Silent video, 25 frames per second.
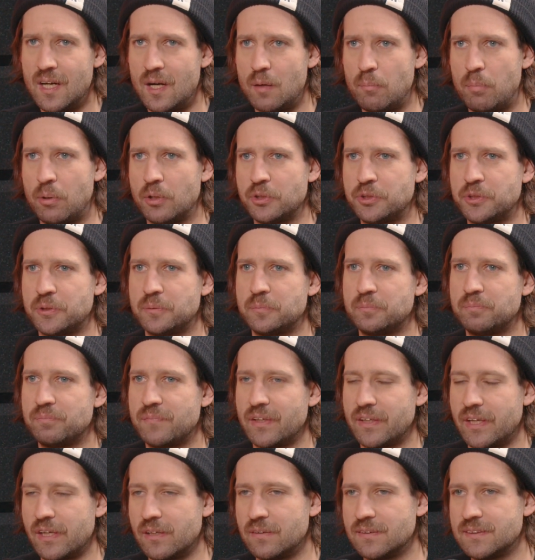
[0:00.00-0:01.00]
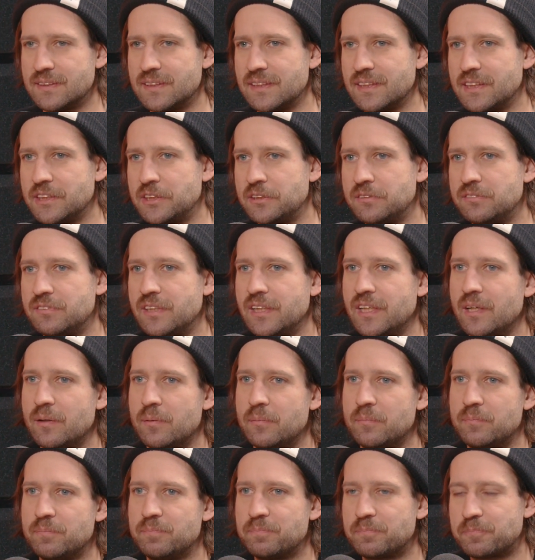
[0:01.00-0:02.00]
poziom takiego zaangażowania
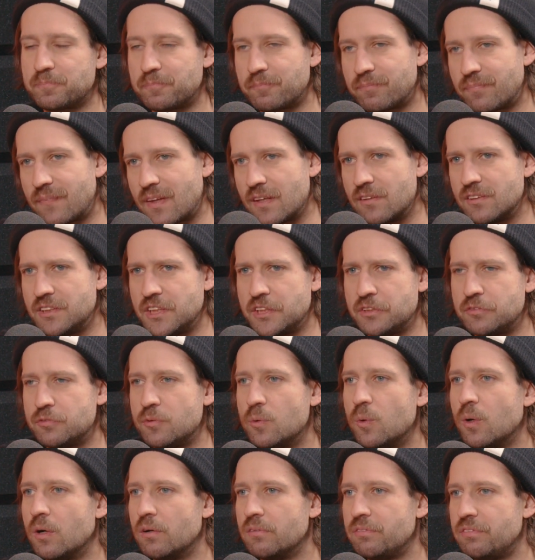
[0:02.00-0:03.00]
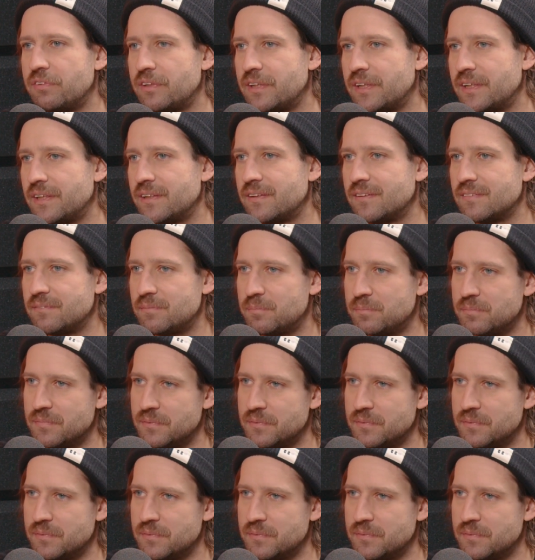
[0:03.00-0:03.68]
gdzieś w głowie,